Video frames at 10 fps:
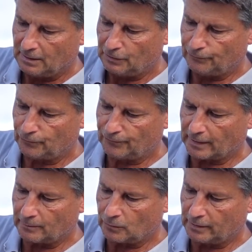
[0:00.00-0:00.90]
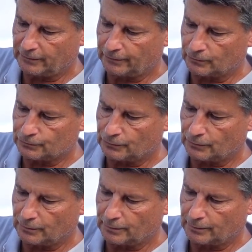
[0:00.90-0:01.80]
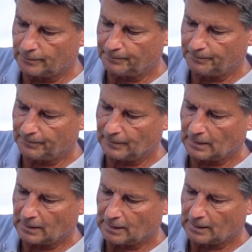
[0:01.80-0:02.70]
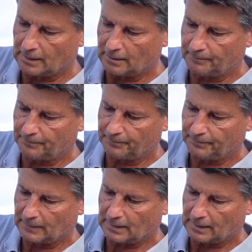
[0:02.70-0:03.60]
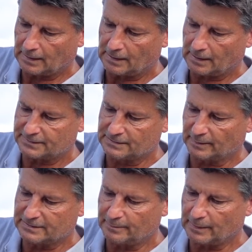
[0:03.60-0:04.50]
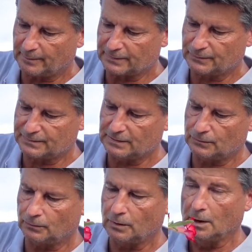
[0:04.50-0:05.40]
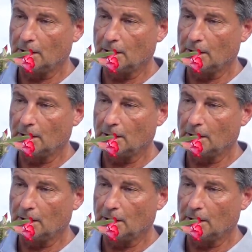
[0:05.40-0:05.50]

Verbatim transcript: il faut vraiment être tangent euh, à, la, à, la, racine principale parce que sinon,